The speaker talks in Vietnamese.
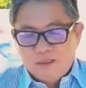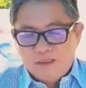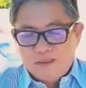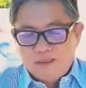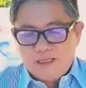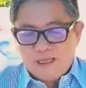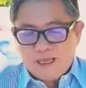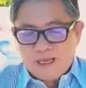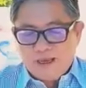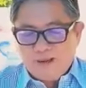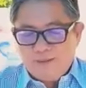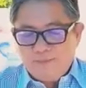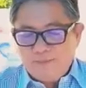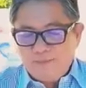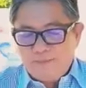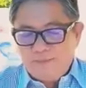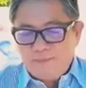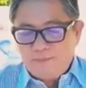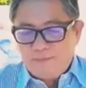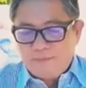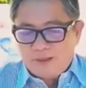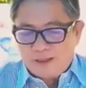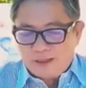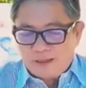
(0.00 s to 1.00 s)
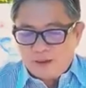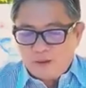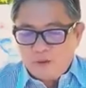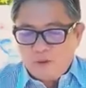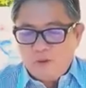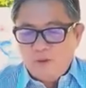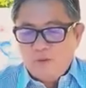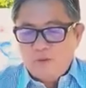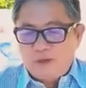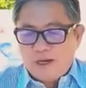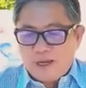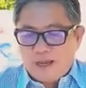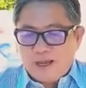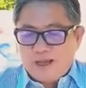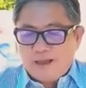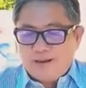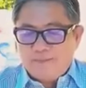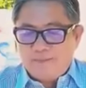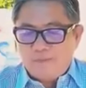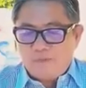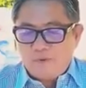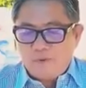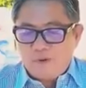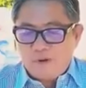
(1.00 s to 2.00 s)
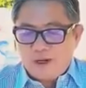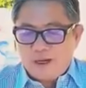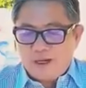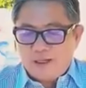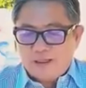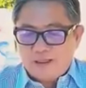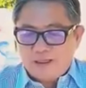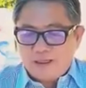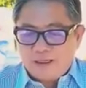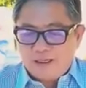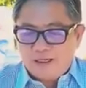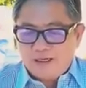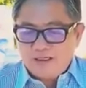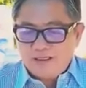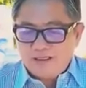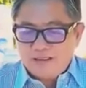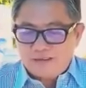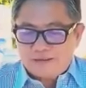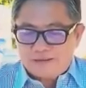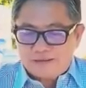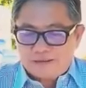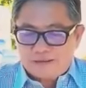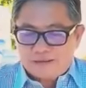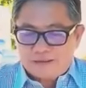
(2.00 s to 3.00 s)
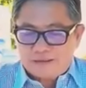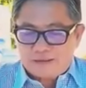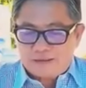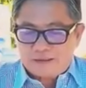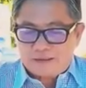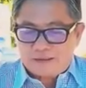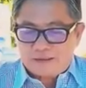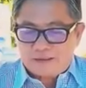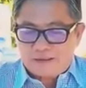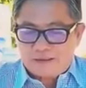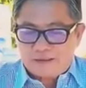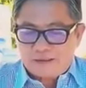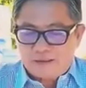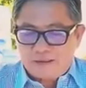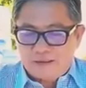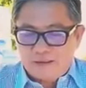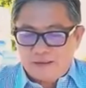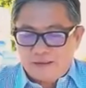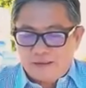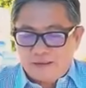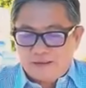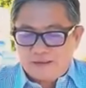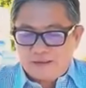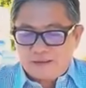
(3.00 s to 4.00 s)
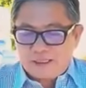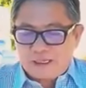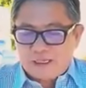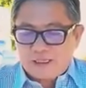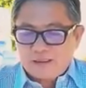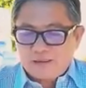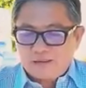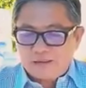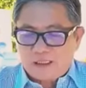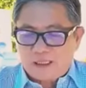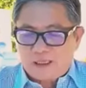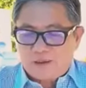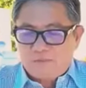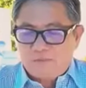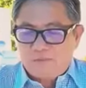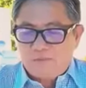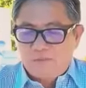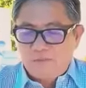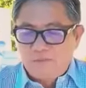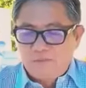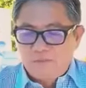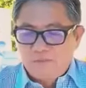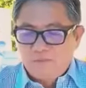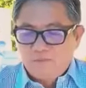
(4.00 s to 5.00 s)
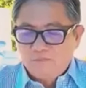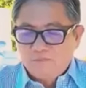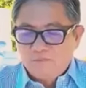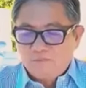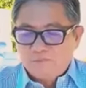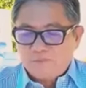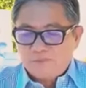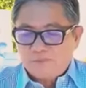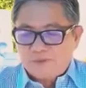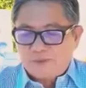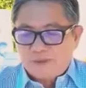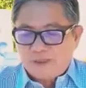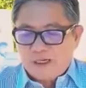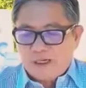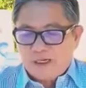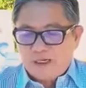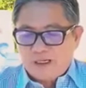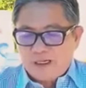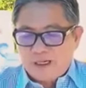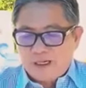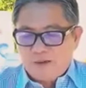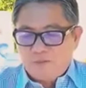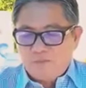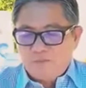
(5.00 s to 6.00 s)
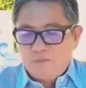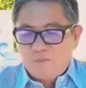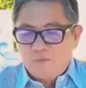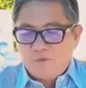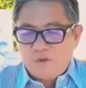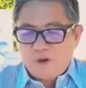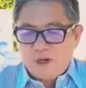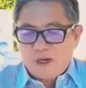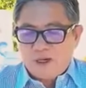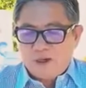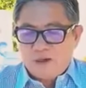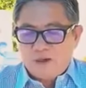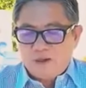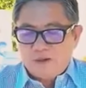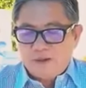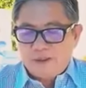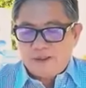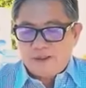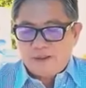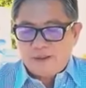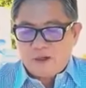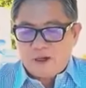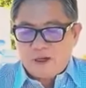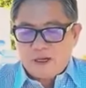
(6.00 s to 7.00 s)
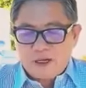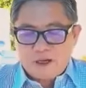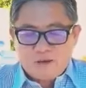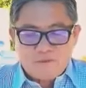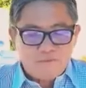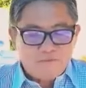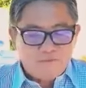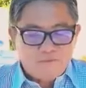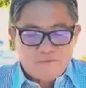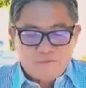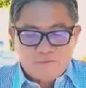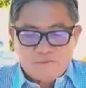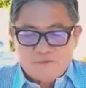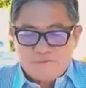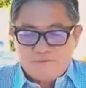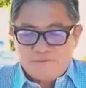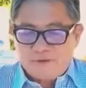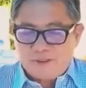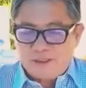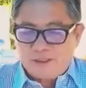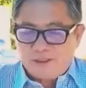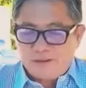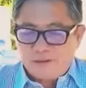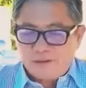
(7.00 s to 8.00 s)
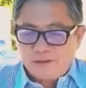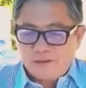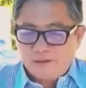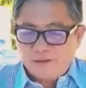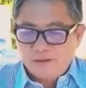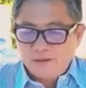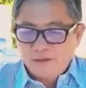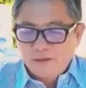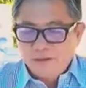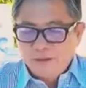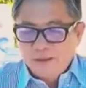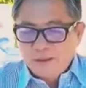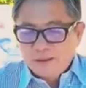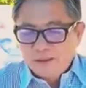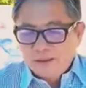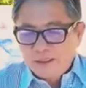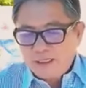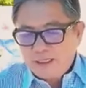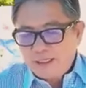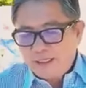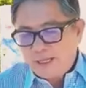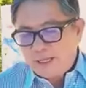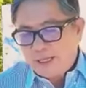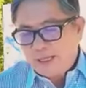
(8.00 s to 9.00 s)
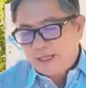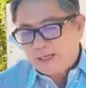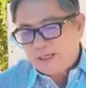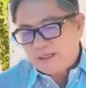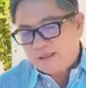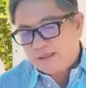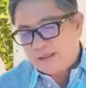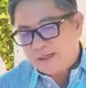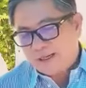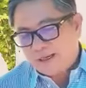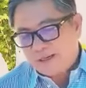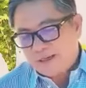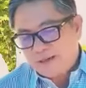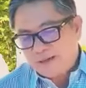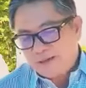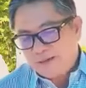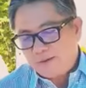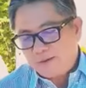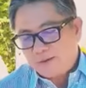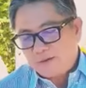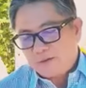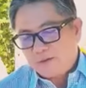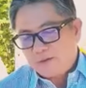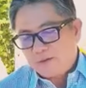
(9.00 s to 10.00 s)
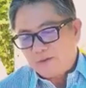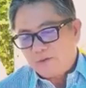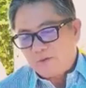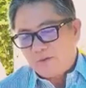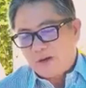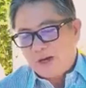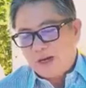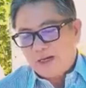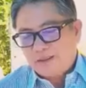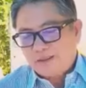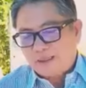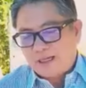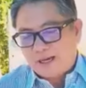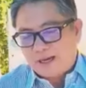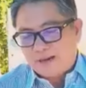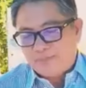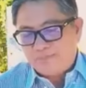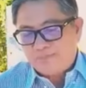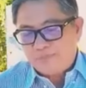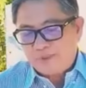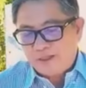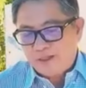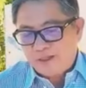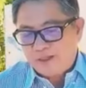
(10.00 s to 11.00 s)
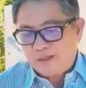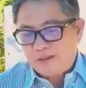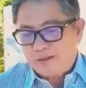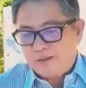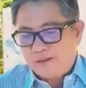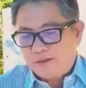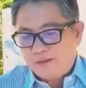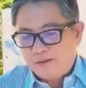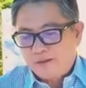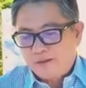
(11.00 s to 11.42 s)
Dám u đàm hoa nở trắng trong Chờ long hoa hội đón ông vua về Thế gian nay quá thảm thê